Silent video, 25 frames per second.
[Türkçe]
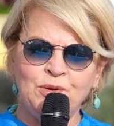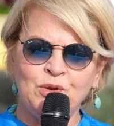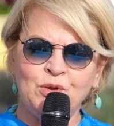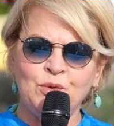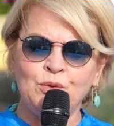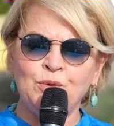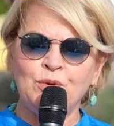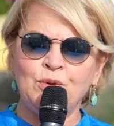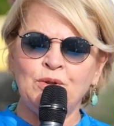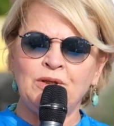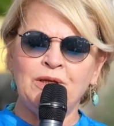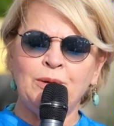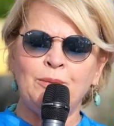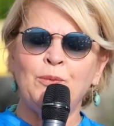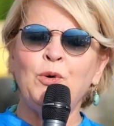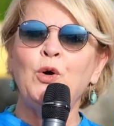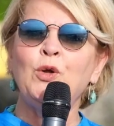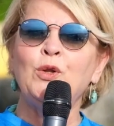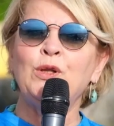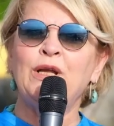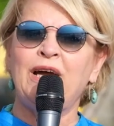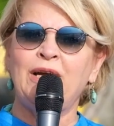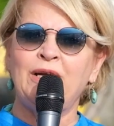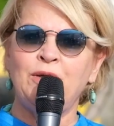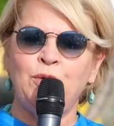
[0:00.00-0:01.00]
bir uygulama
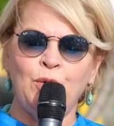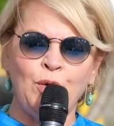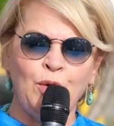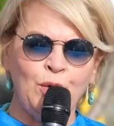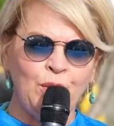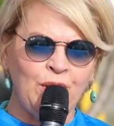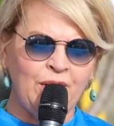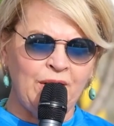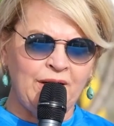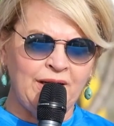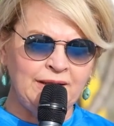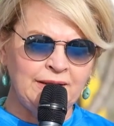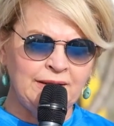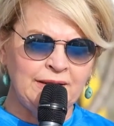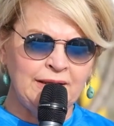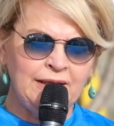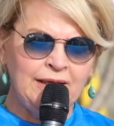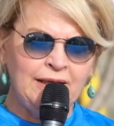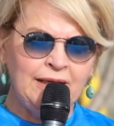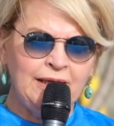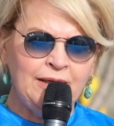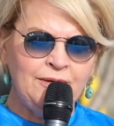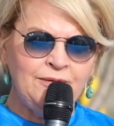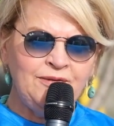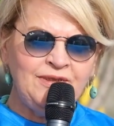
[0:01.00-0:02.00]
olan yoga,
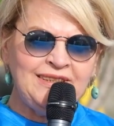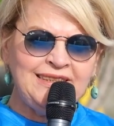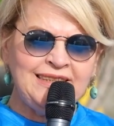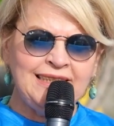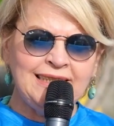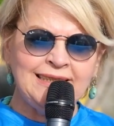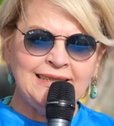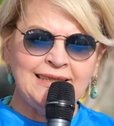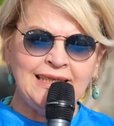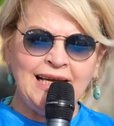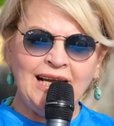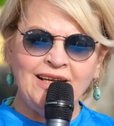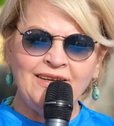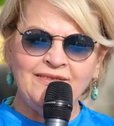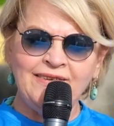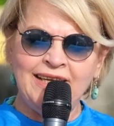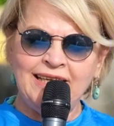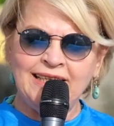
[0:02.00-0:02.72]
fiziksel